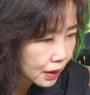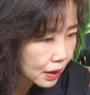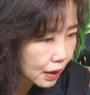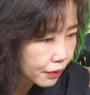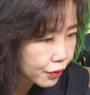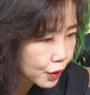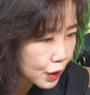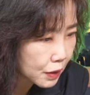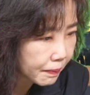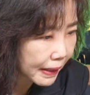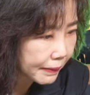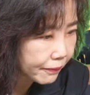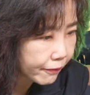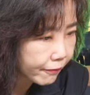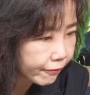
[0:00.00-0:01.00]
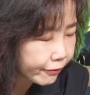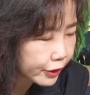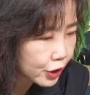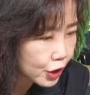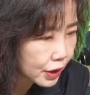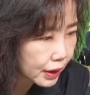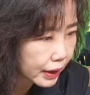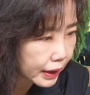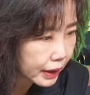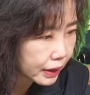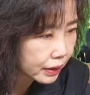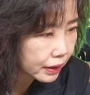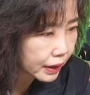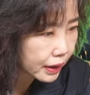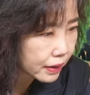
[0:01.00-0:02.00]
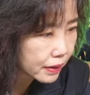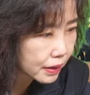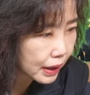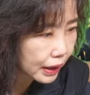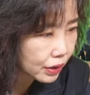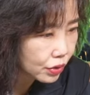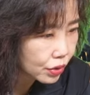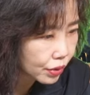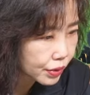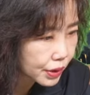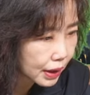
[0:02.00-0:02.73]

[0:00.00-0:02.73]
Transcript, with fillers: 涨幅是百分之零点三九。